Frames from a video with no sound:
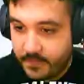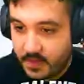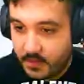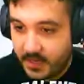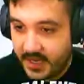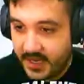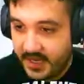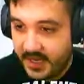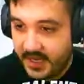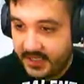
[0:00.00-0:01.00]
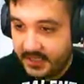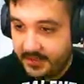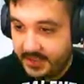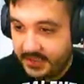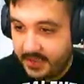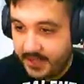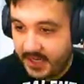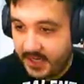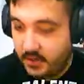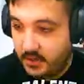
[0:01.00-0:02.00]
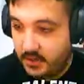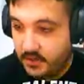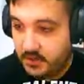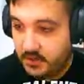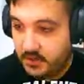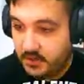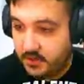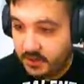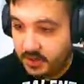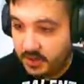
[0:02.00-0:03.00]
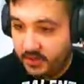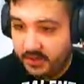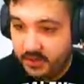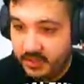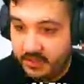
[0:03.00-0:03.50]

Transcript: Voy a ir a esta base enemiga, loco. No tengo yo ninguna torreta